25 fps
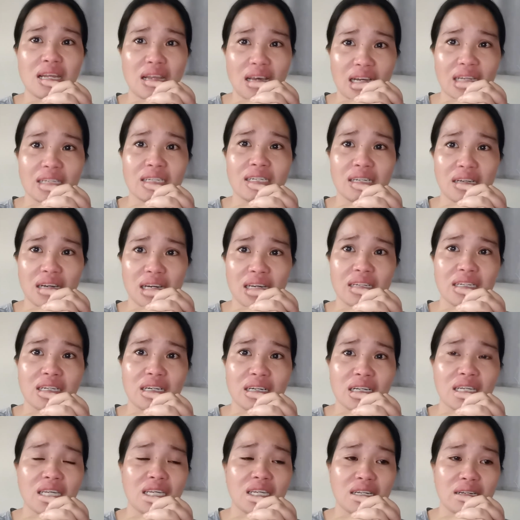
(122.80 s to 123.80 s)
ang laki naman
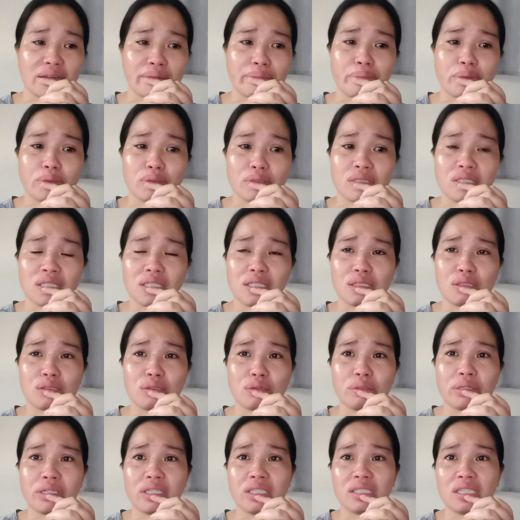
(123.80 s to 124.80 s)
ng hirap ko
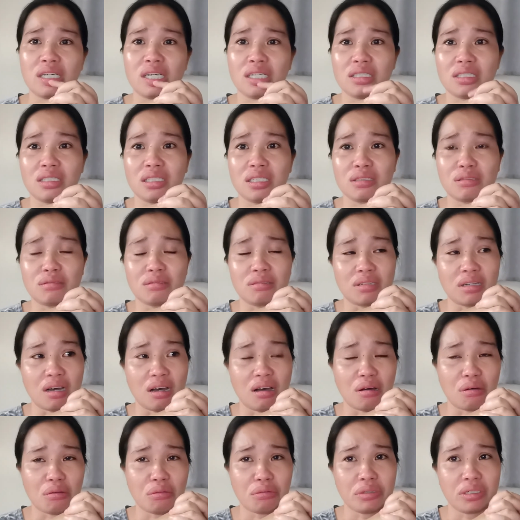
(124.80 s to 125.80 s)
dito eh. Nandito
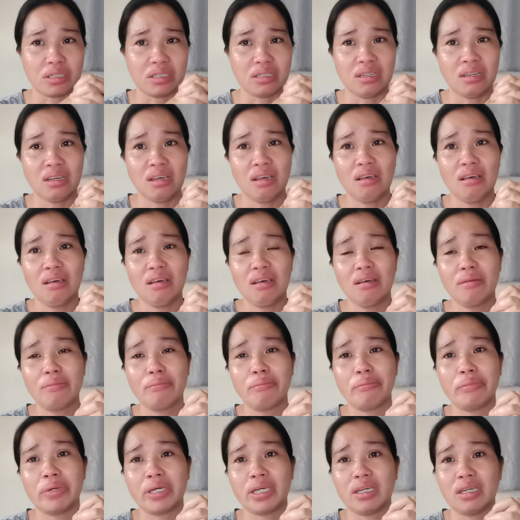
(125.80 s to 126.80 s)
na ako eh.
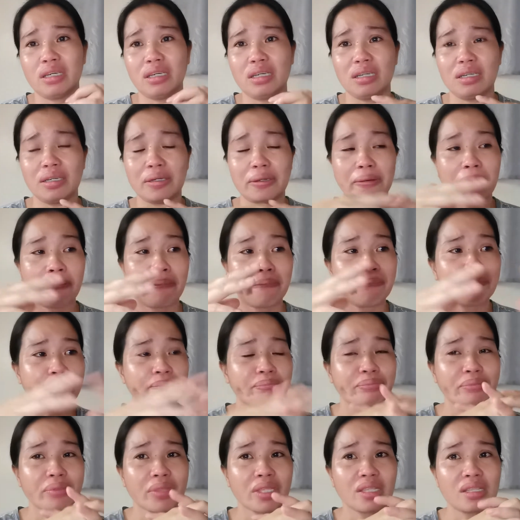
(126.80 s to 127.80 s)
May
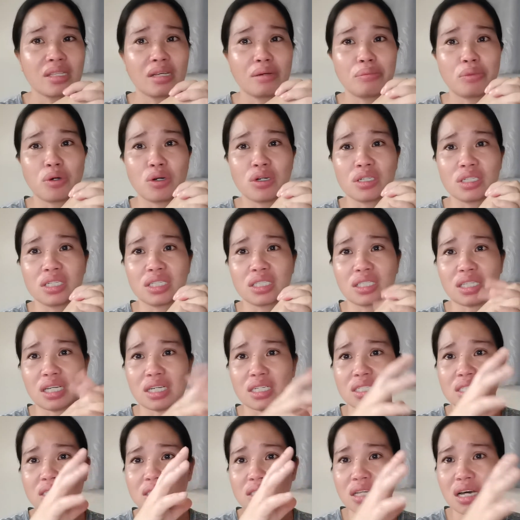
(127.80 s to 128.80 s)

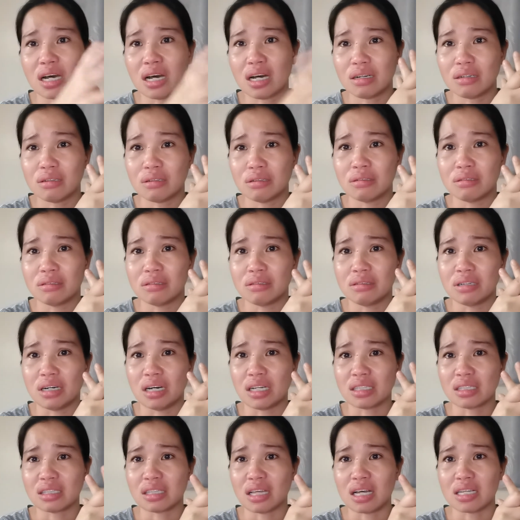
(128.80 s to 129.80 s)
na-monetize na ako.
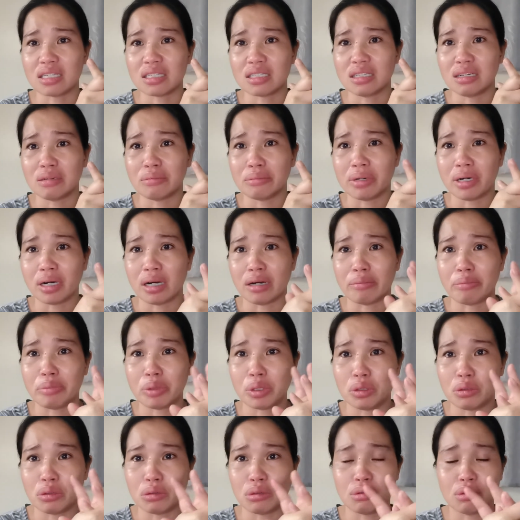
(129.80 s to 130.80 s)
Ang taas ng mga
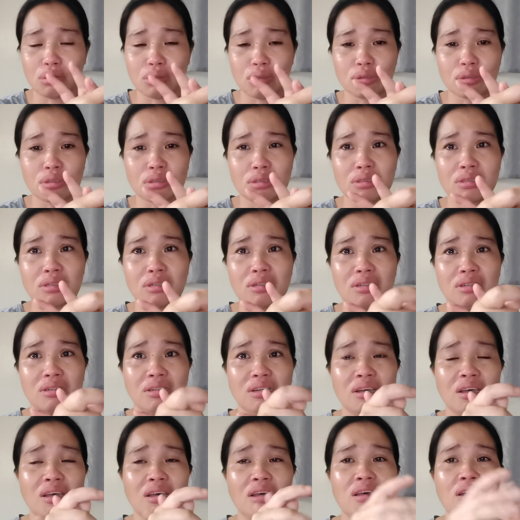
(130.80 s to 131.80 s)
views.
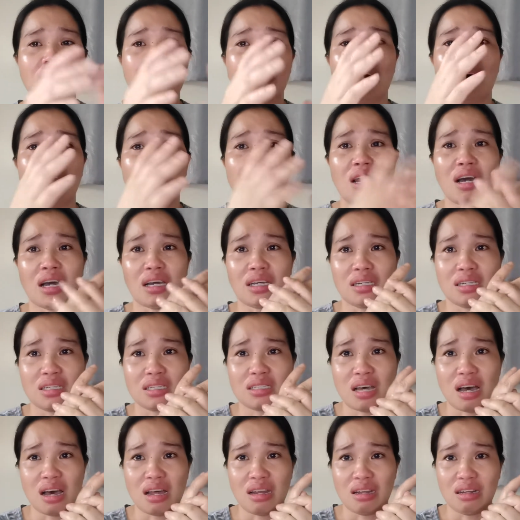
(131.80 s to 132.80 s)
Ang laki na
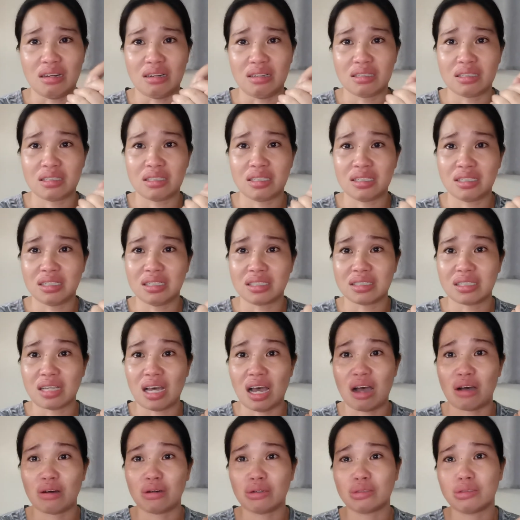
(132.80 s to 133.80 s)
sana ng
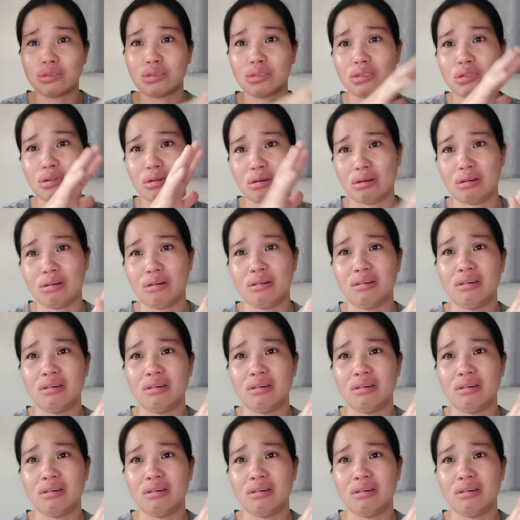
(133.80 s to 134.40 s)
sinasahod ko.